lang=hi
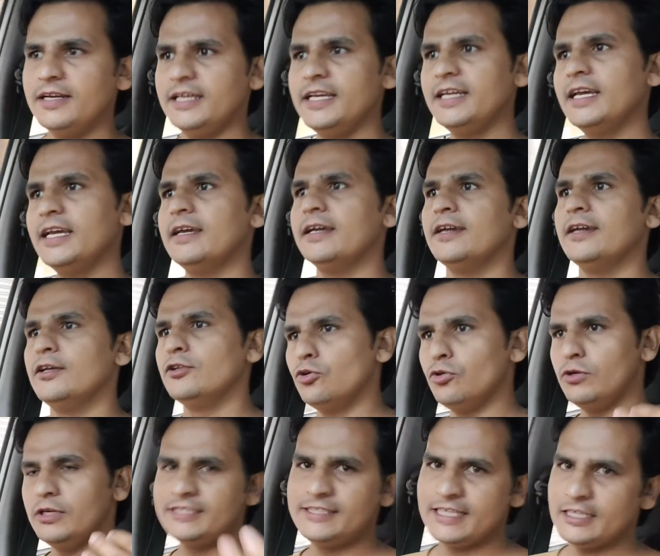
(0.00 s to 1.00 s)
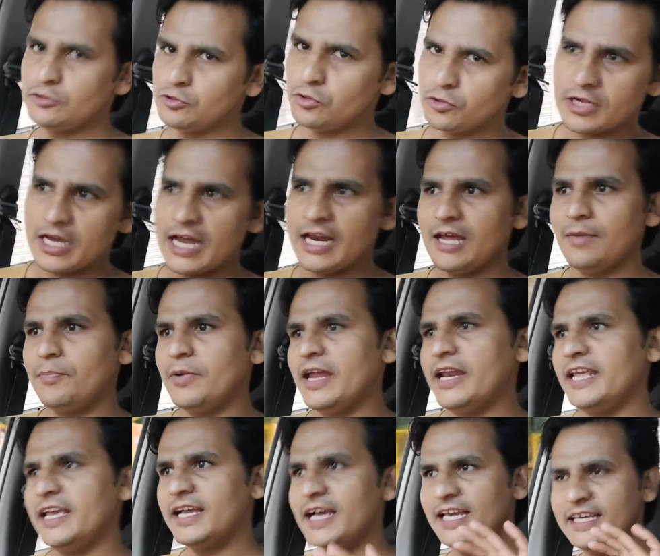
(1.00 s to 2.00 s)
ठीक है तो इससे छुटकारा
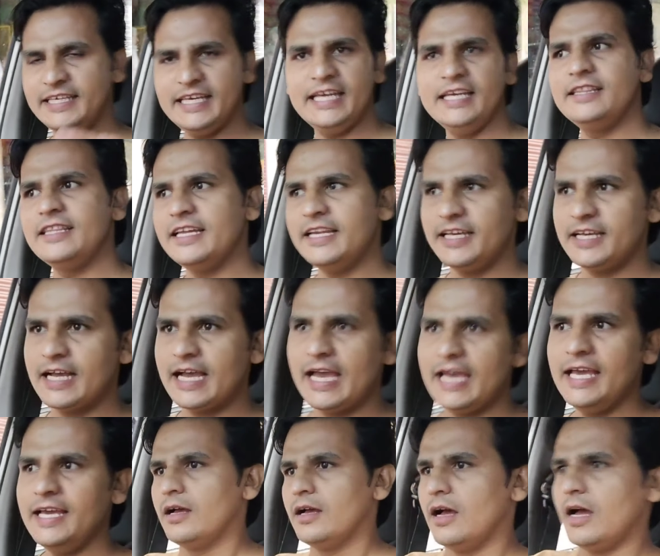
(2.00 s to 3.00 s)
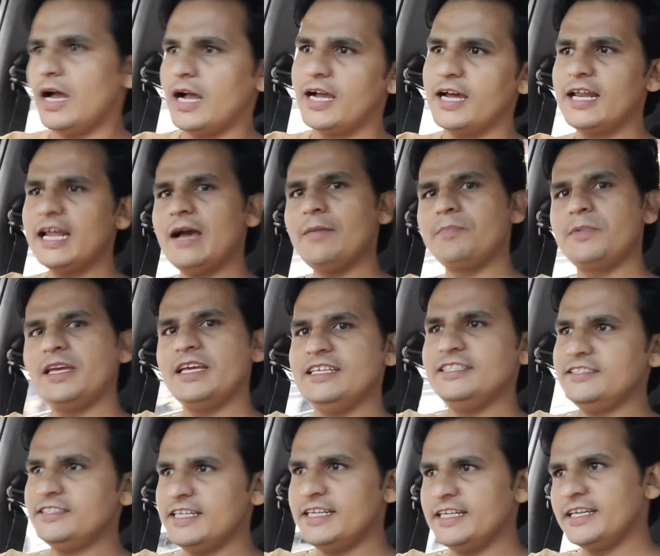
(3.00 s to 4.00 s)
पाने का यही तरीका है अगर आपके
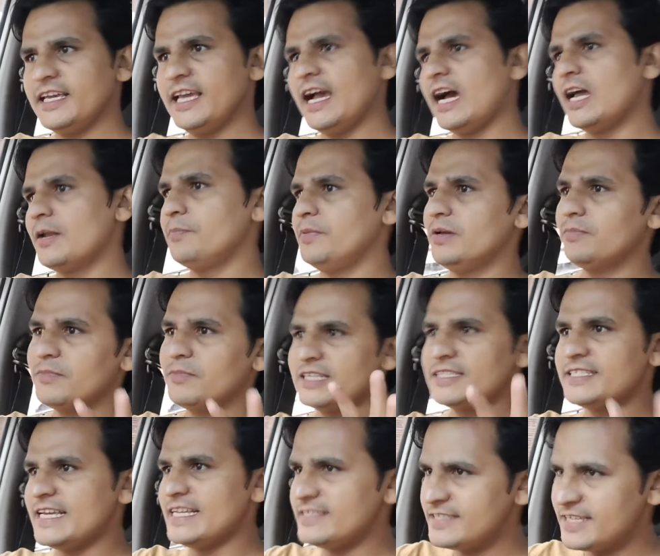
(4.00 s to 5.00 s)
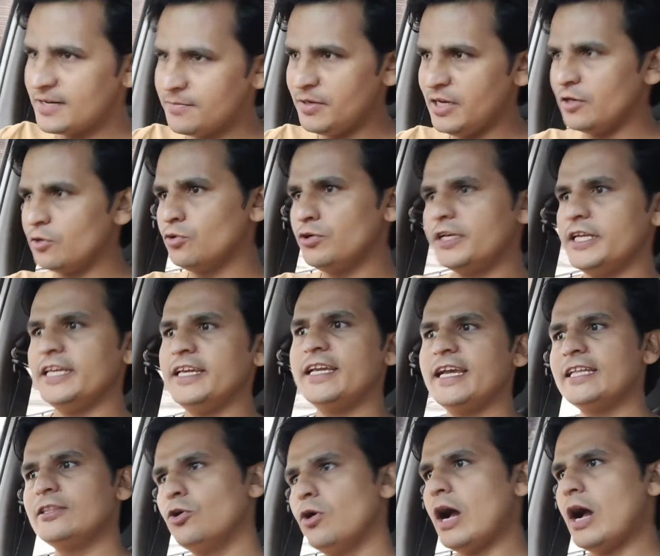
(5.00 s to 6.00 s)
इंजन के आरपीएम का सेंसर बिल्कुल ठीक
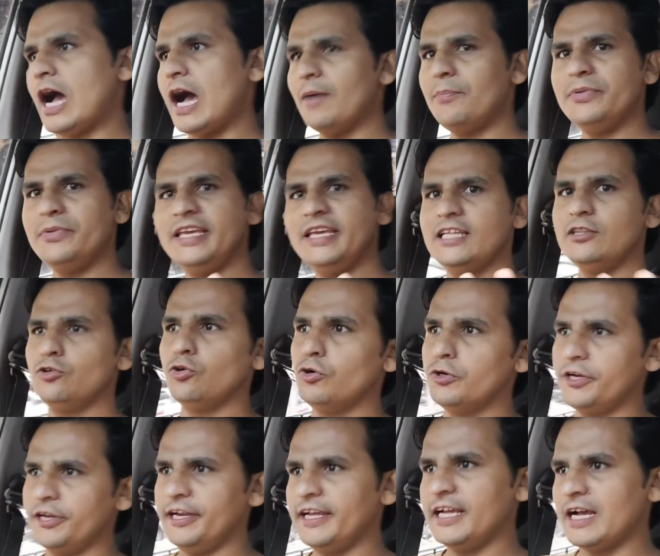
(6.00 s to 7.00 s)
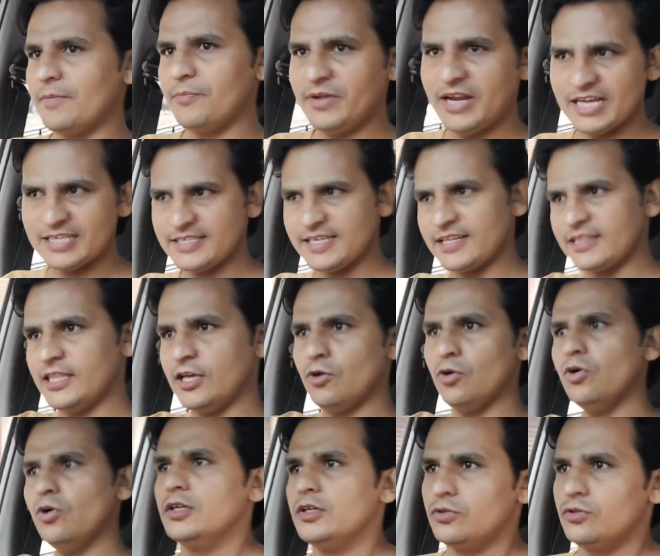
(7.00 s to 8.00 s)
है तो आप ये दो ट्रिक अपना सकते
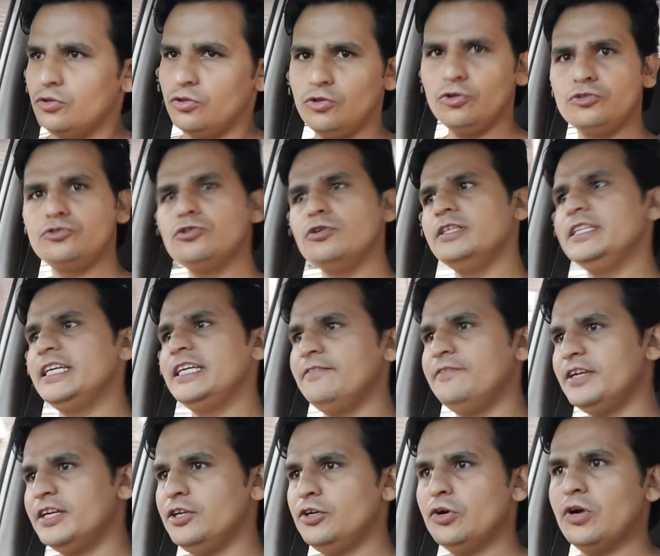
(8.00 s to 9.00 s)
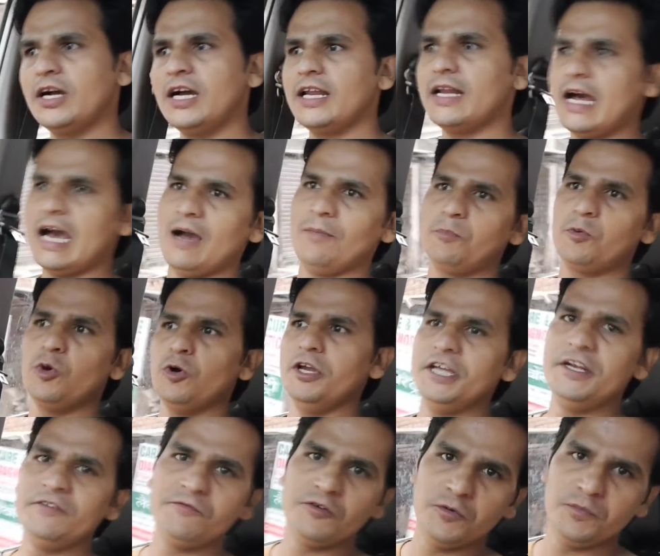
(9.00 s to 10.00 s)
हो तो दोस्तों ये वीडियो अगर आपको
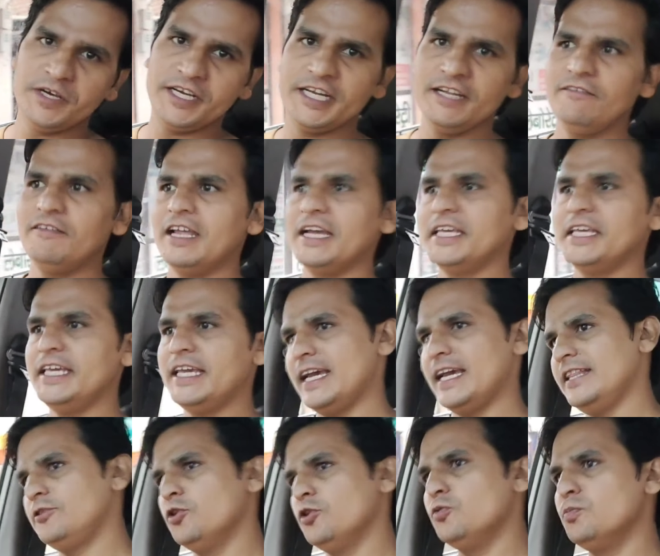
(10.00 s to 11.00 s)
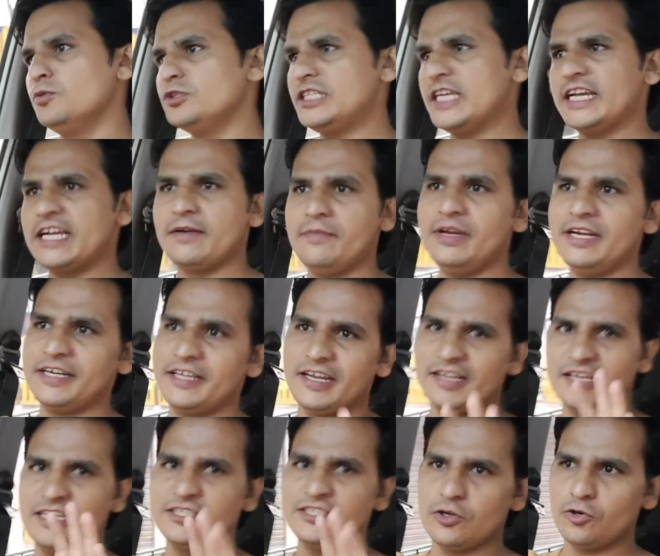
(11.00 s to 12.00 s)
इन्फॉर्मेटिव लगी है तो मुझे कमेंट
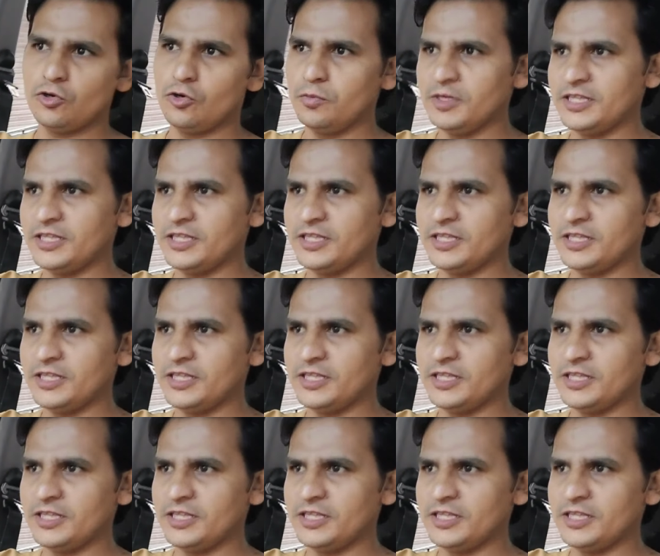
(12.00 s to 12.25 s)
करके जरूर